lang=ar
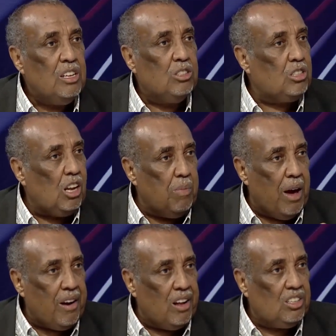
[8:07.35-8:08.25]

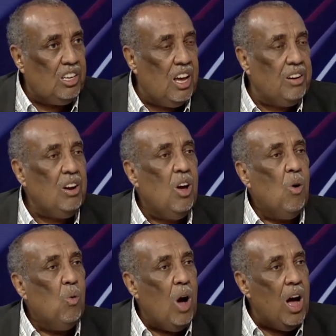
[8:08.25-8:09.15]
استخباراتيا
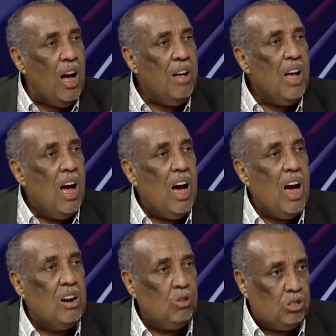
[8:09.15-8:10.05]

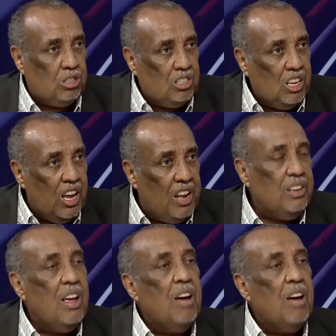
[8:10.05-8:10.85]
ولوجستيا